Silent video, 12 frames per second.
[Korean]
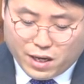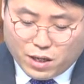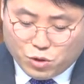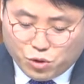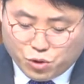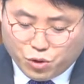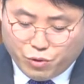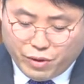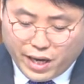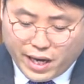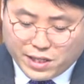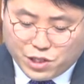
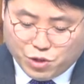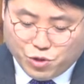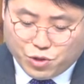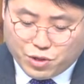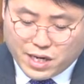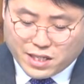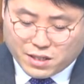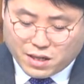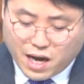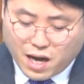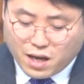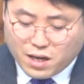주위에 진출을
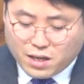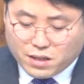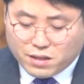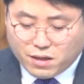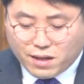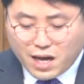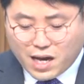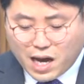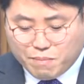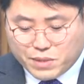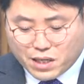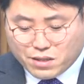했으나 그러나
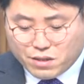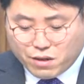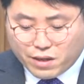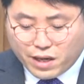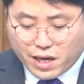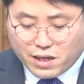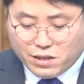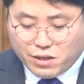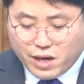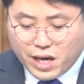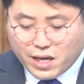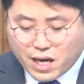갑작스럽게
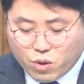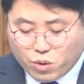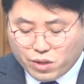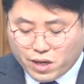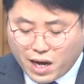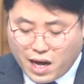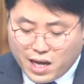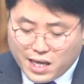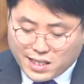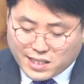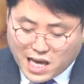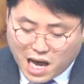그녀의 약혼녀가
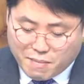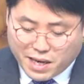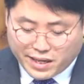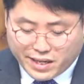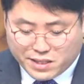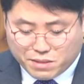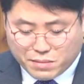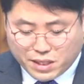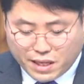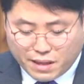사망을 했습니다.